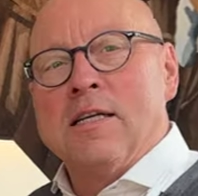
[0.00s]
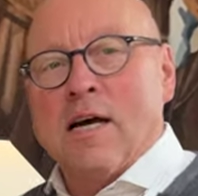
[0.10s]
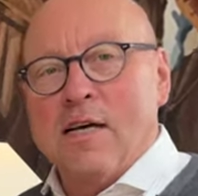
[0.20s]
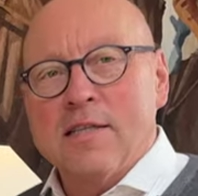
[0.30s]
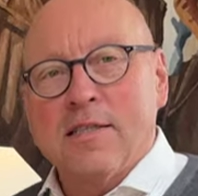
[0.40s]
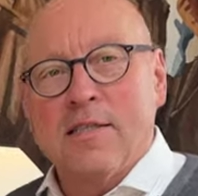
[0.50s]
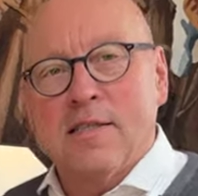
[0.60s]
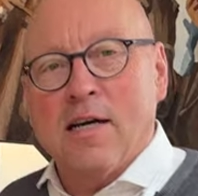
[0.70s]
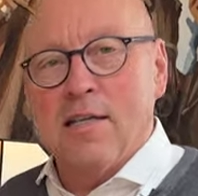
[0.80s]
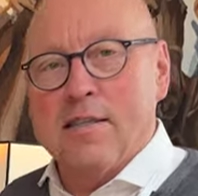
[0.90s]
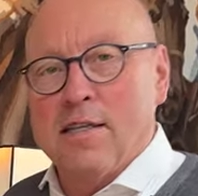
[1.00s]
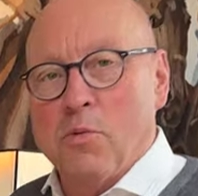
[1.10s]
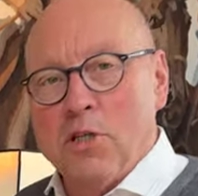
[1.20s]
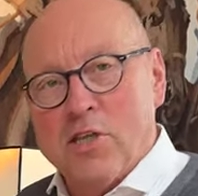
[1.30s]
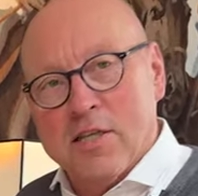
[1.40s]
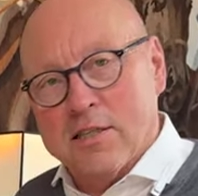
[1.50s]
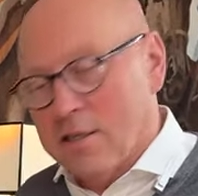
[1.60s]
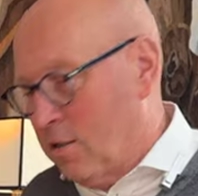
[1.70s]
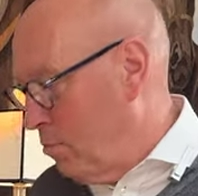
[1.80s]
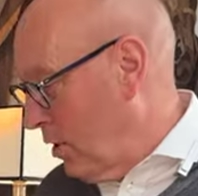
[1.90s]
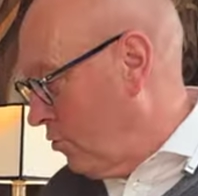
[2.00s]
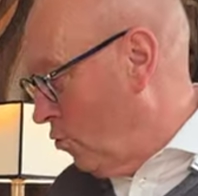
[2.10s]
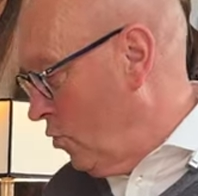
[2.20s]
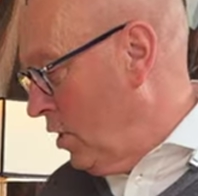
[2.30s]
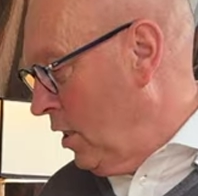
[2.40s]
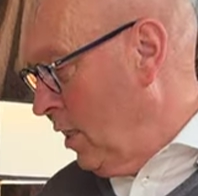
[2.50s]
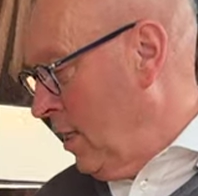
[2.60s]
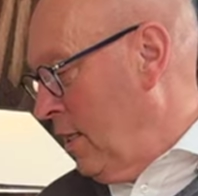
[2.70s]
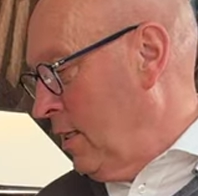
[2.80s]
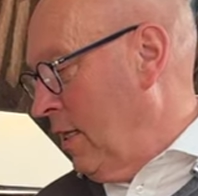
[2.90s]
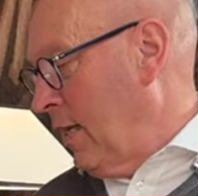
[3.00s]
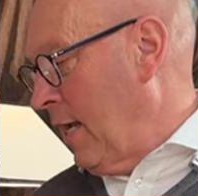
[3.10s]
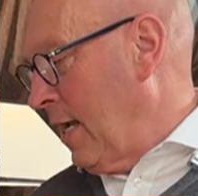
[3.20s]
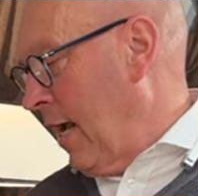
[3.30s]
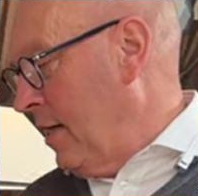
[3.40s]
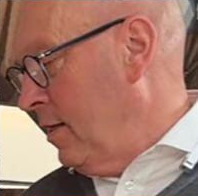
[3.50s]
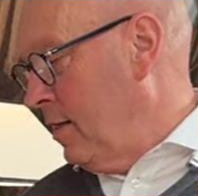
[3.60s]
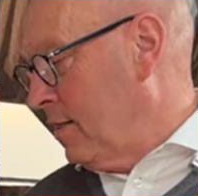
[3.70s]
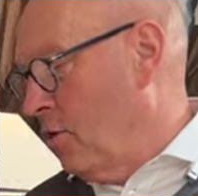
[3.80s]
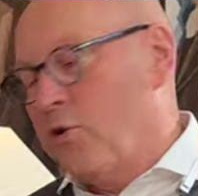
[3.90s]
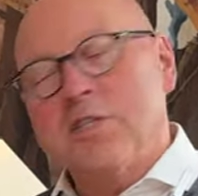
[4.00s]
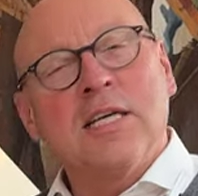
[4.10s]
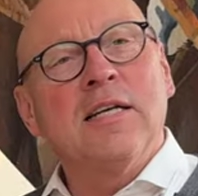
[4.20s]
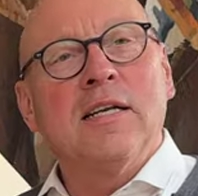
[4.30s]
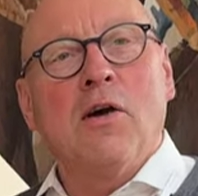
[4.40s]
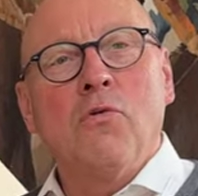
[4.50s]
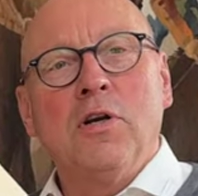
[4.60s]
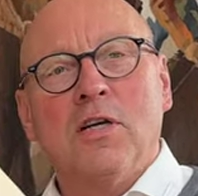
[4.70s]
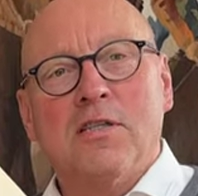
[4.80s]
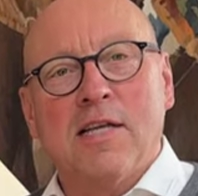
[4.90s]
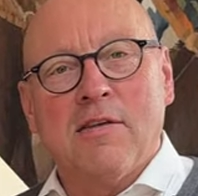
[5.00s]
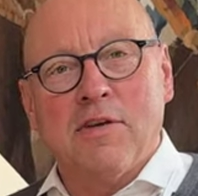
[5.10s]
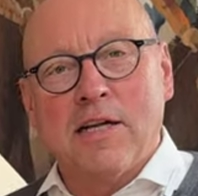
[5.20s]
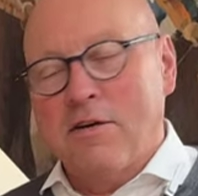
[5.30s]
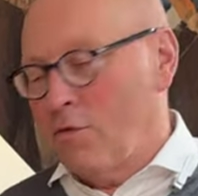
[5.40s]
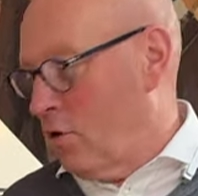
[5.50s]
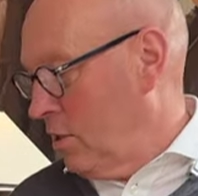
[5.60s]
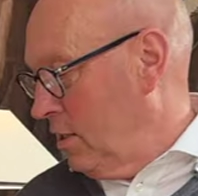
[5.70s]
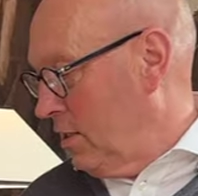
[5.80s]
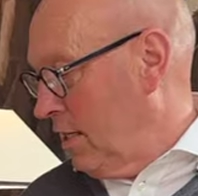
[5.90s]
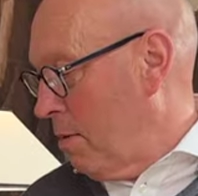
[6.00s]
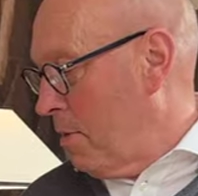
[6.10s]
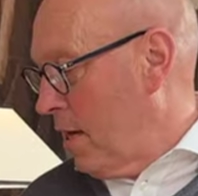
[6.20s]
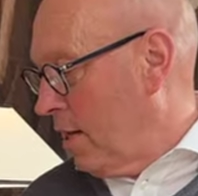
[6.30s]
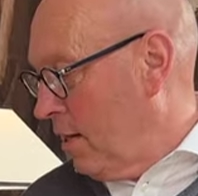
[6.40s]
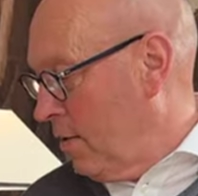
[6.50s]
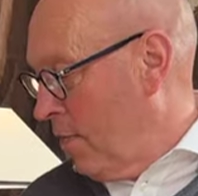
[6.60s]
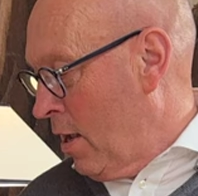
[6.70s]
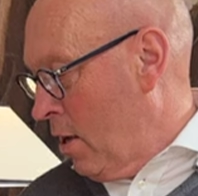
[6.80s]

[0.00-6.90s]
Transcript: 30-30 Winchester. Eine Patrone, die gegen Ende des 19. Jahrhunderts entwickelt worden ist in Amerika.